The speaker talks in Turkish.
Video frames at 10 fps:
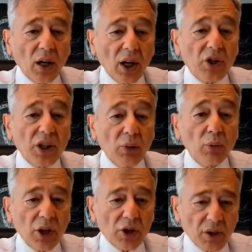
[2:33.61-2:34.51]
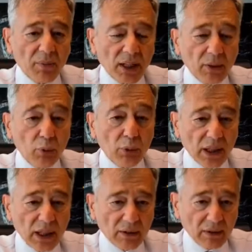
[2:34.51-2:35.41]
aşıya ulaşamayan
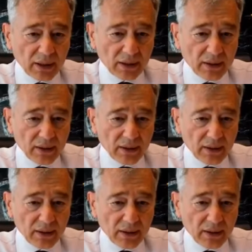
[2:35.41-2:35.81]
ülkeler var.